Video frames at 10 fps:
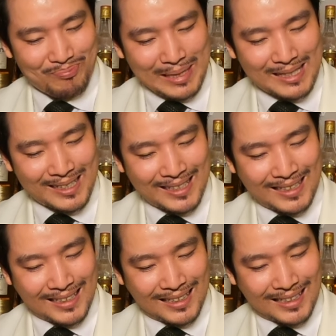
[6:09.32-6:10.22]
ビス
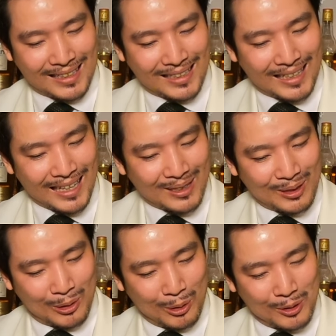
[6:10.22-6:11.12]
ケッ
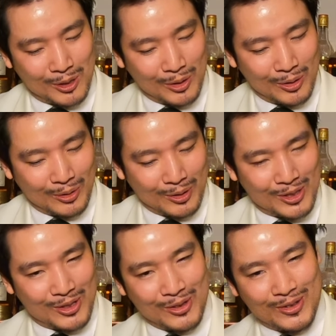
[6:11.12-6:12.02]
ト状の
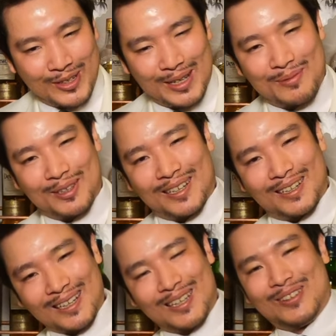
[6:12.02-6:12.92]
シュークリームってあれ
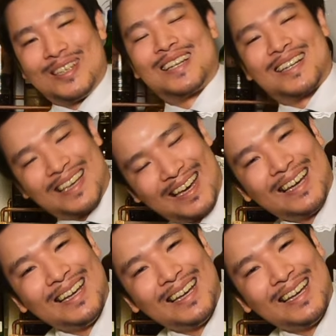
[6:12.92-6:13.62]
何て言うんでしたっけ